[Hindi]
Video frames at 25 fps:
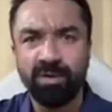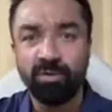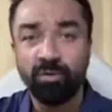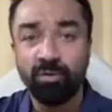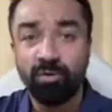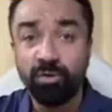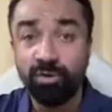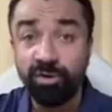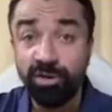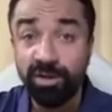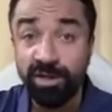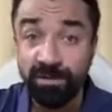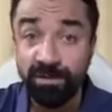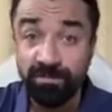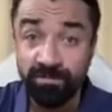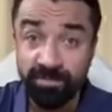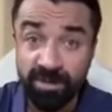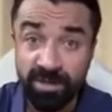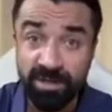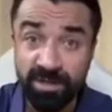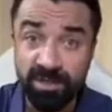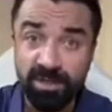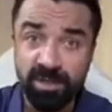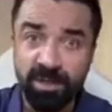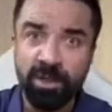कुछ
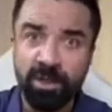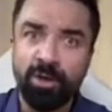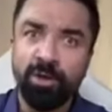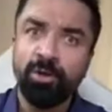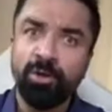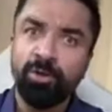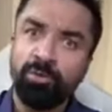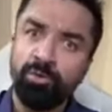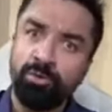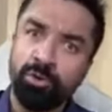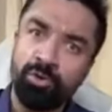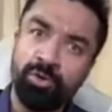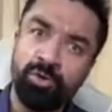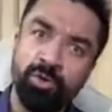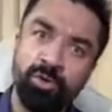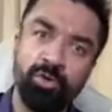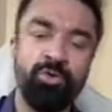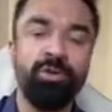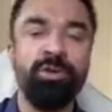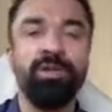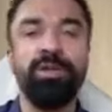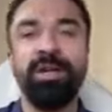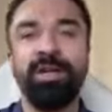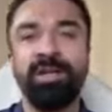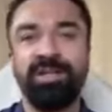रेपिस्ट तो
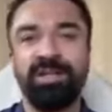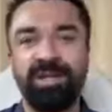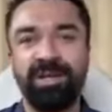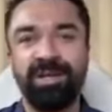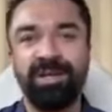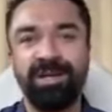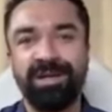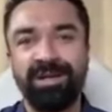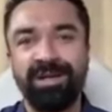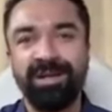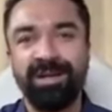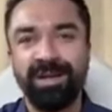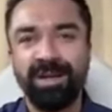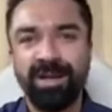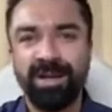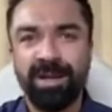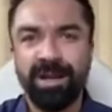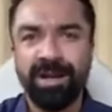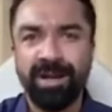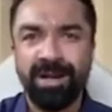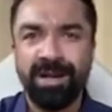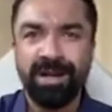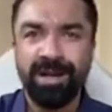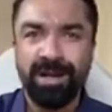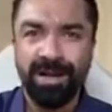छूट जाते
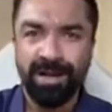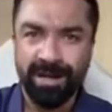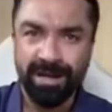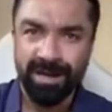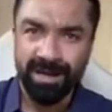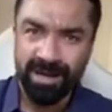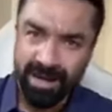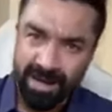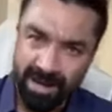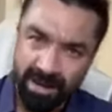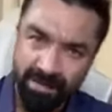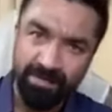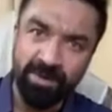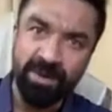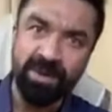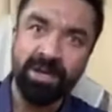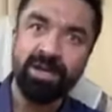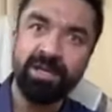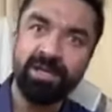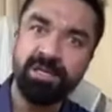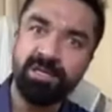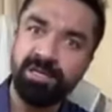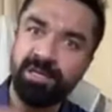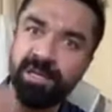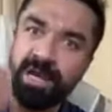हैं रेप
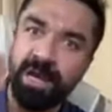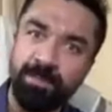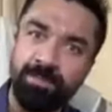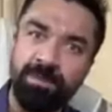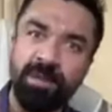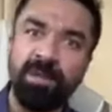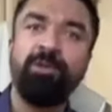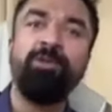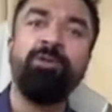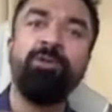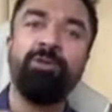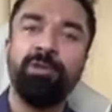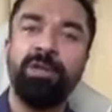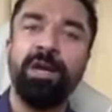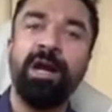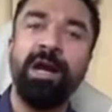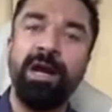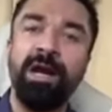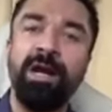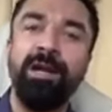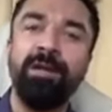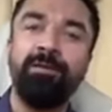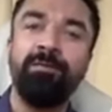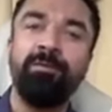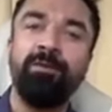अगर साबित हो
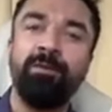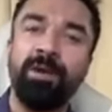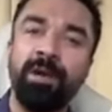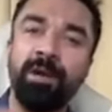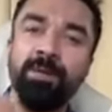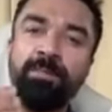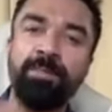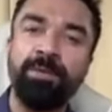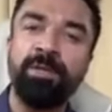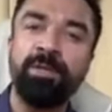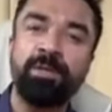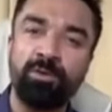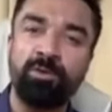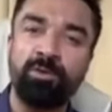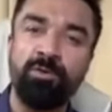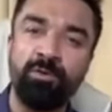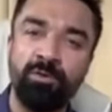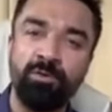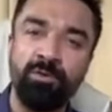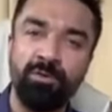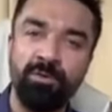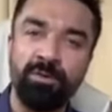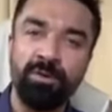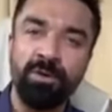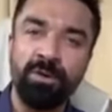जाए तो रेपिस्ट
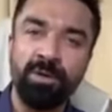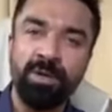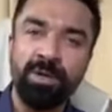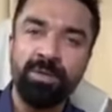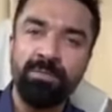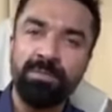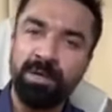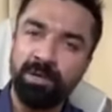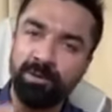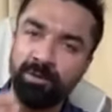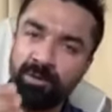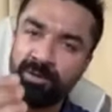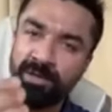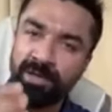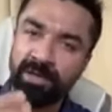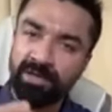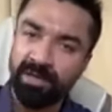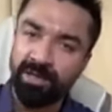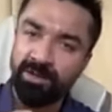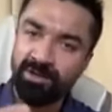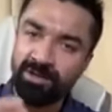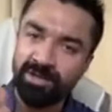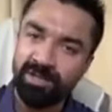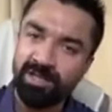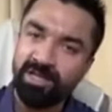को मैं तो
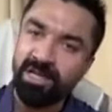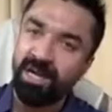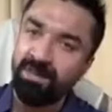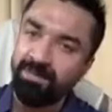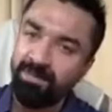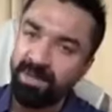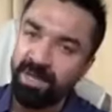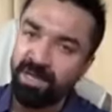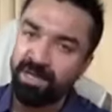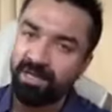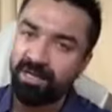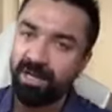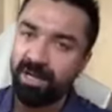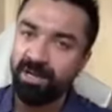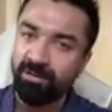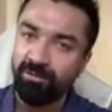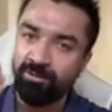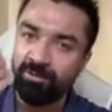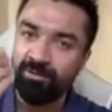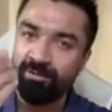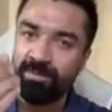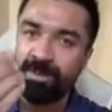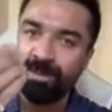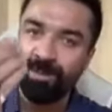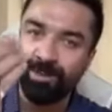कहता हूं इस्लामिक
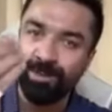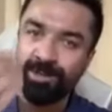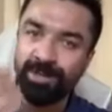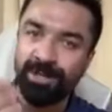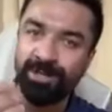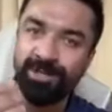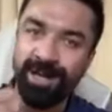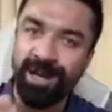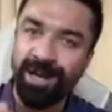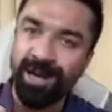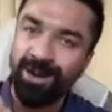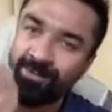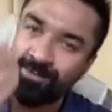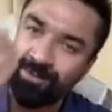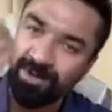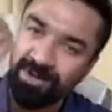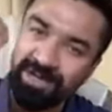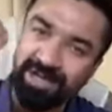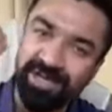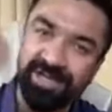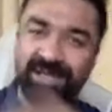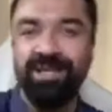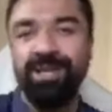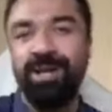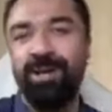कानून में जो सजा है
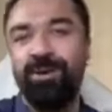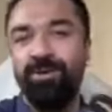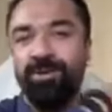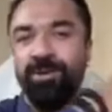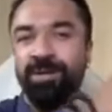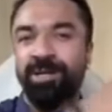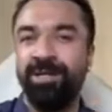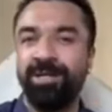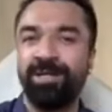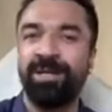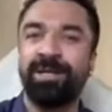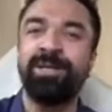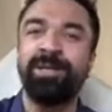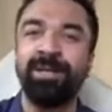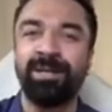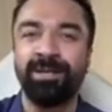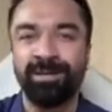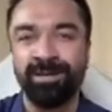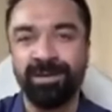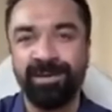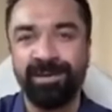वही सजा होनी चाहिए